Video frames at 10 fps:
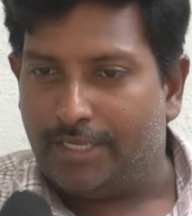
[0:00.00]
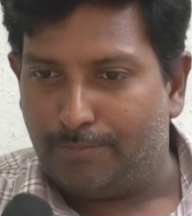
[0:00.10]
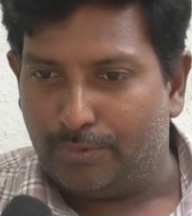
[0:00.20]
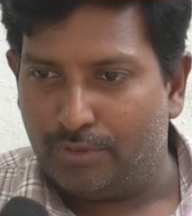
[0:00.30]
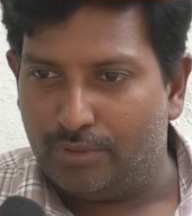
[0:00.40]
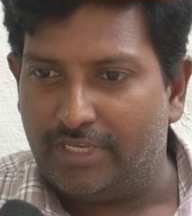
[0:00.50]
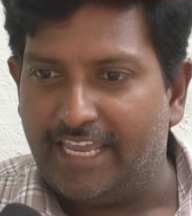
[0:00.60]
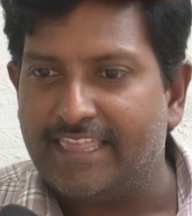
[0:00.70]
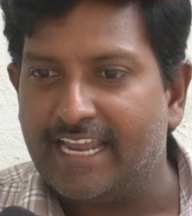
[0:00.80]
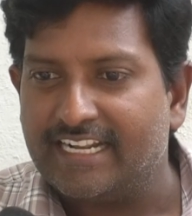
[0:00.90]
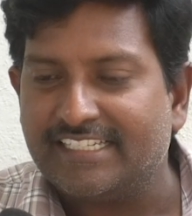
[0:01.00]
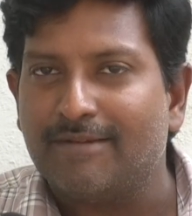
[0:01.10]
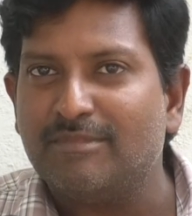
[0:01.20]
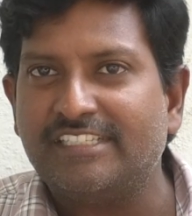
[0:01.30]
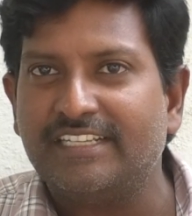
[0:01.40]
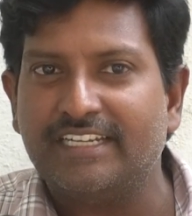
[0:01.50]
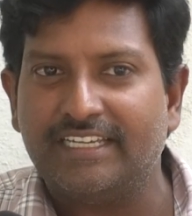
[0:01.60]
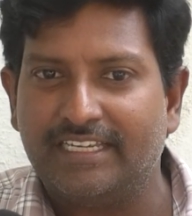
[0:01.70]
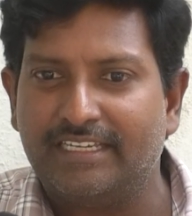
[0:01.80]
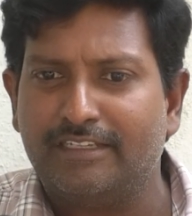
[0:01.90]
ఇప్పుడు ఏదన్నా సమస్యని
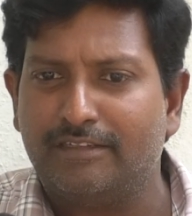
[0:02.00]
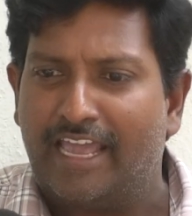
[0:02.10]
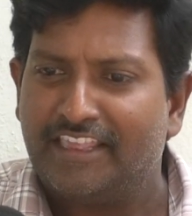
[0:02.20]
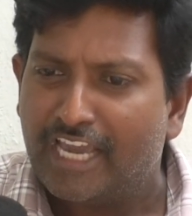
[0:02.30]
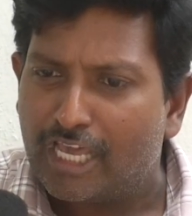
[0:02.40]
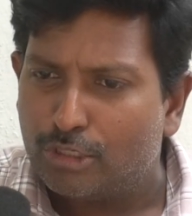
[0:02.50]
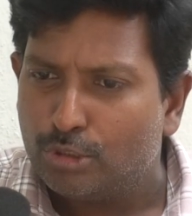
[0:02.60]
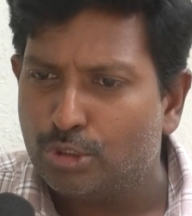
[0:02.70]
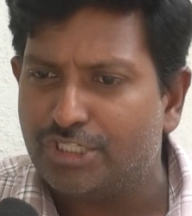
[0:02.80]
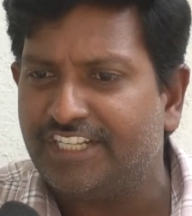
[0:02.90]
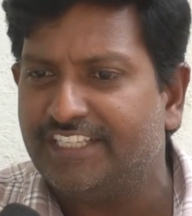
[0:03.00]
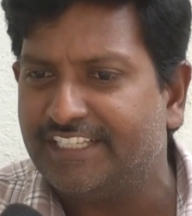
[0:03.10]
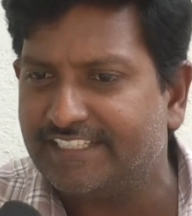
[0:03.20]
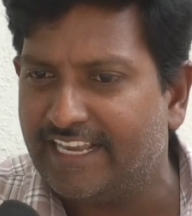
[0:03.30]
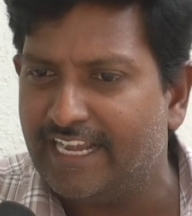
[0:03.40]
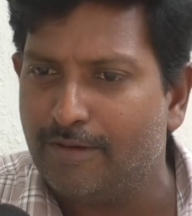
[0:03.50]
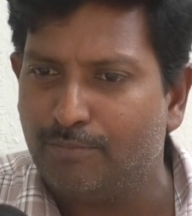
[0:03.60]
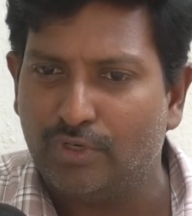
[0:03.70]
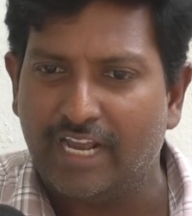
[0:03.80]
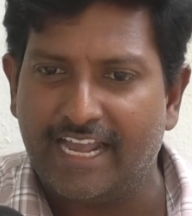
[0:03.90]
అధికారుల దృష్టికి
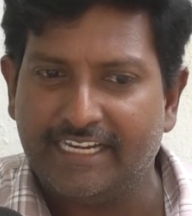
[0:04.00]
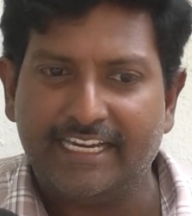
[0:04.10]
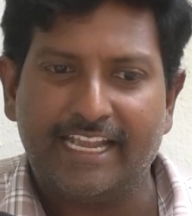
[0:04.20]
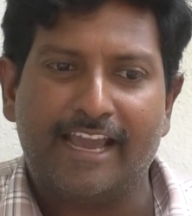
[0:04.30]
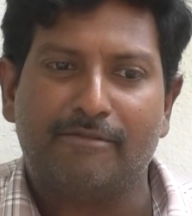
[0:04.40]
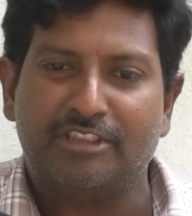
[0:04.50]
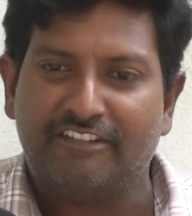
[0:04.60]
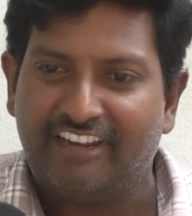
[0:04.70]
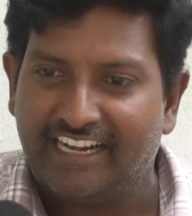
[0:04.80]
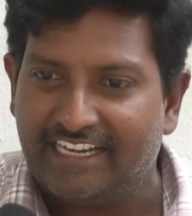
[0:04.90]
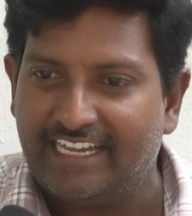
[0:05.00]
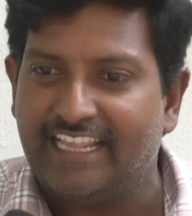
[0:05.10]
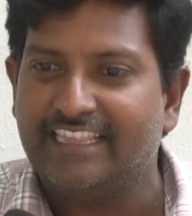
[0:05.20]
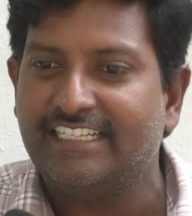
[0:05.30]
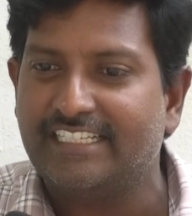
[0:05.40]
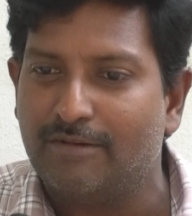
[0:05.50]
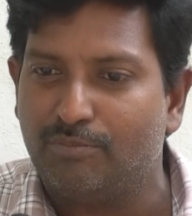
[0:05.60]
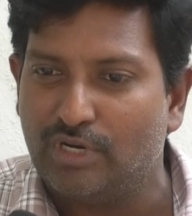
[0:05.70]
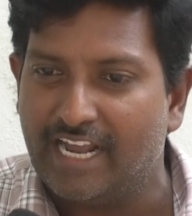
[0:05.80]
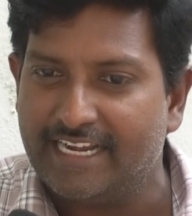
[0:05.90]
తీసుకెళ్ళినప్పుడు కానీ లేకపోతే వీళ్ళని
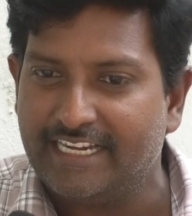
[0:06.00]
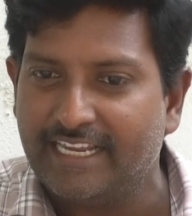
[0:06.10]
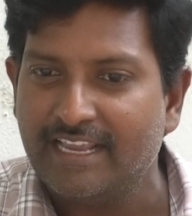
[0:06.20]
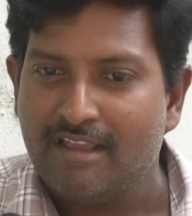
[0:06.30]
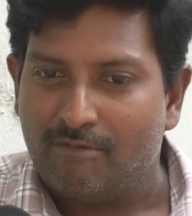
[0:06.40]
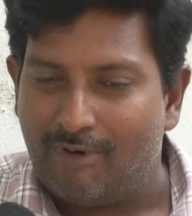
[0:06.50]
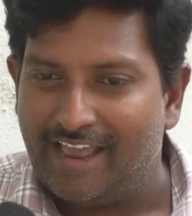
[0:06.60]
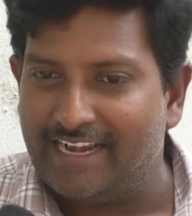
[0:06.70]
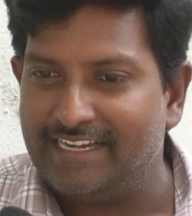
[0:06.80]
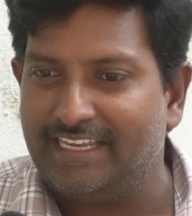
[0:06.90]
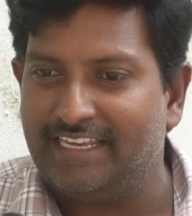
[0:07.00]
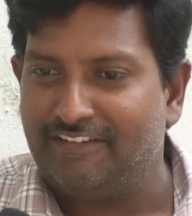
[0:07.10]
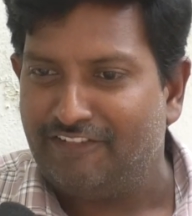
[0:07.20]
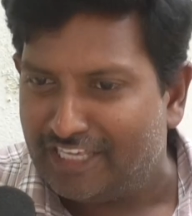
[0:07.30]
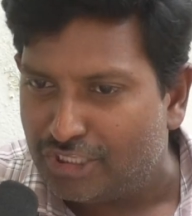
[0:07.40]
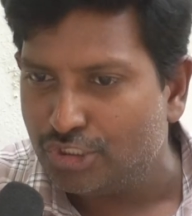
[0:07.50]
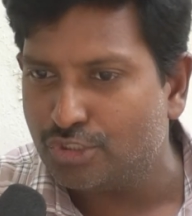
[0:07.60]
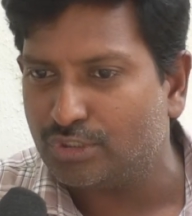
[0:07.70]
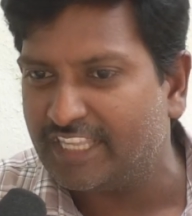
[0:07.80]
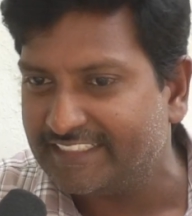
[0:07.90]
నిలదీసినప్పుడు కానీ వాళ్ళని
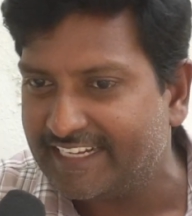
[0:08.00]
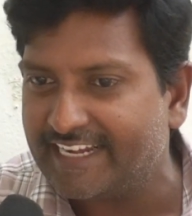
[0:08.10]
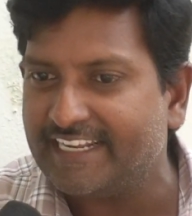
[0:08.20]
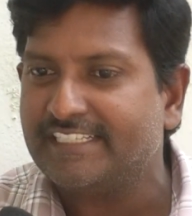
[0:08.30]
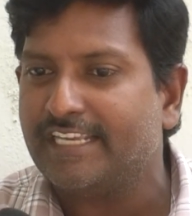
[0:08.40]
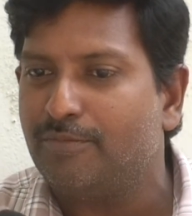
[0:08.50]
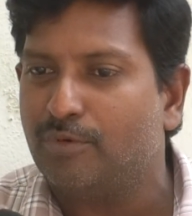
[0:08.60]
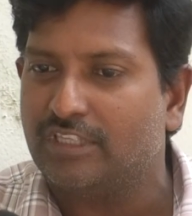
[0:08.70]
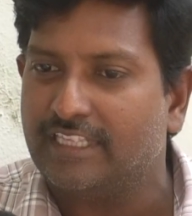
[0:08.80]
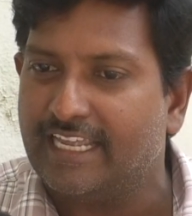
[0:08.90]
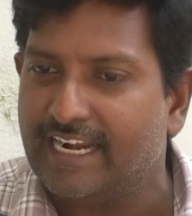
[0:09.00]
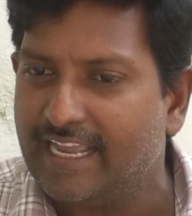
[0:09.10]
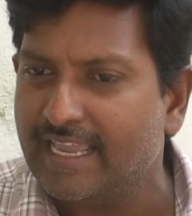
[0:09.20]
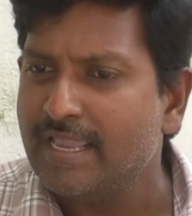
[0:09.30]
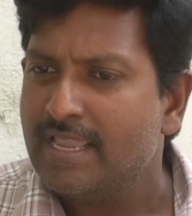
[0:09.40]
వేధించుకు తినడానికే సరిపోతుందనా